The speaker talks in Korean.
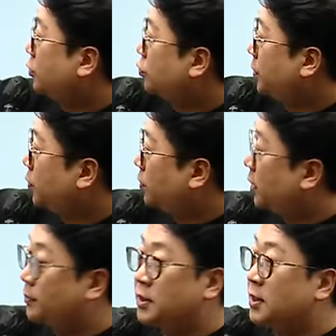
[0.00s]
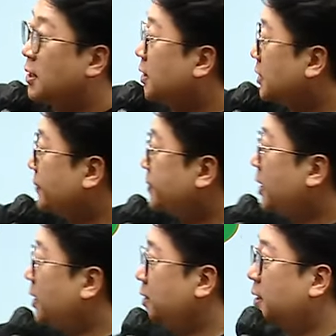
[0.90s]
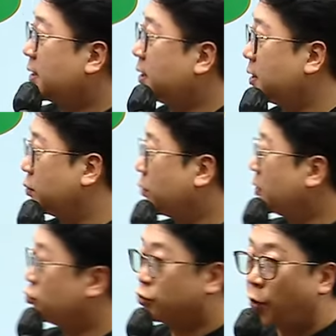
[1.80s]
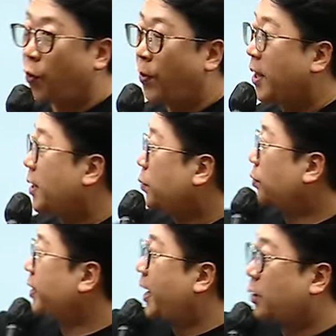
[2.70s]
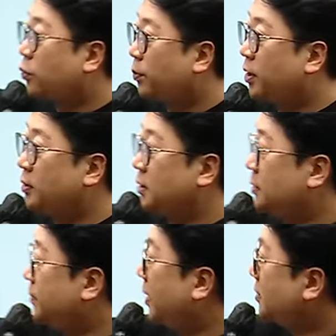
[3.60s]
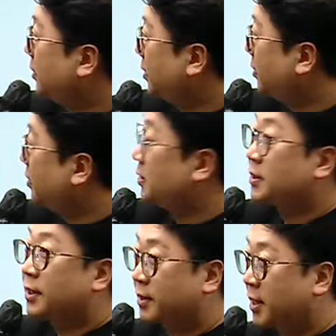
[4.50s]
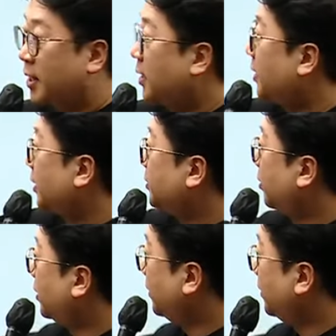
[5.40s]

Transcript: 주민공람을 14일 이상 기간 동안 주고 요 때 안 오면 지방의회 의견을 듣겠다. 그래서